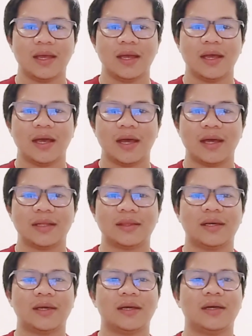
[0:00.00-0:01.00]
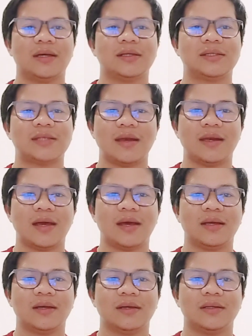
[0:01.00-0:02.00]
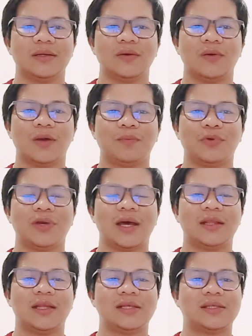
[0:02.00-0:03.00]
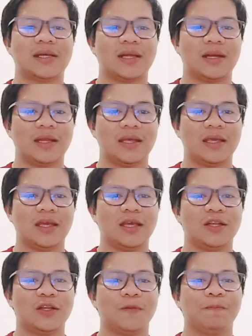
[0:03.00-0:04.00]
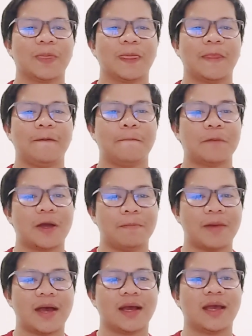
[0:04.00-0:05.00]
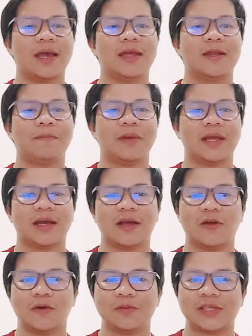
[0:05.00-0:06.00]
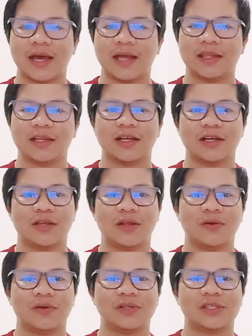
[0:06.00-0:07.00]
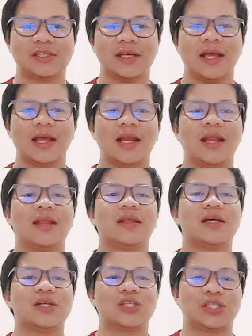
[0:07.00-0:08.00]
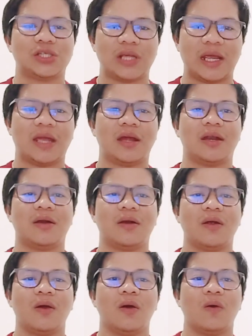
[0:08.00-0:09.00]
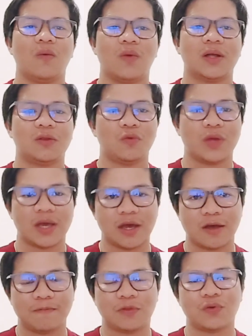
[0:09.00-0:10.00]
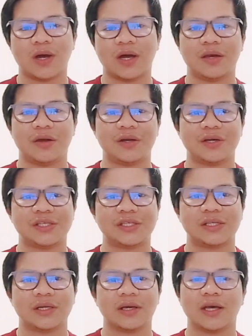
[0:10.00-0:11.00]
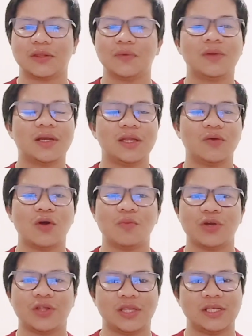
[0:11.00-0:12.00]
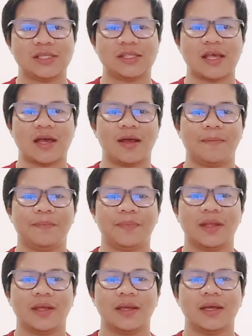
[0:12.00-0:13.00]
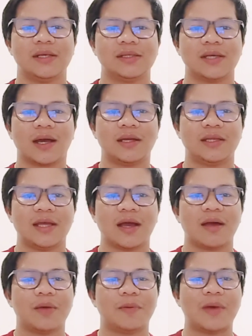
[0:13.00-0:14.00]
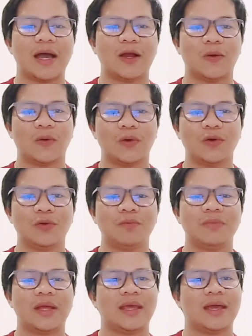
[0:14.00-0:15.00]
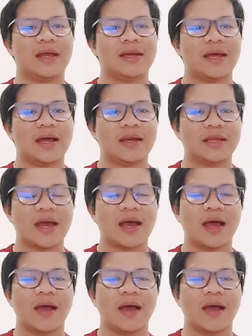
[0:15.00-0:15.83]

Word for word: At uh, sana wag po natin sarilihin yung mga bagay na pinagkaloob sa atin ng Diyos. Let us share what we have to others. Katulad ni Juan Bautista, sa kanyang kababaang loob, naihandaan niya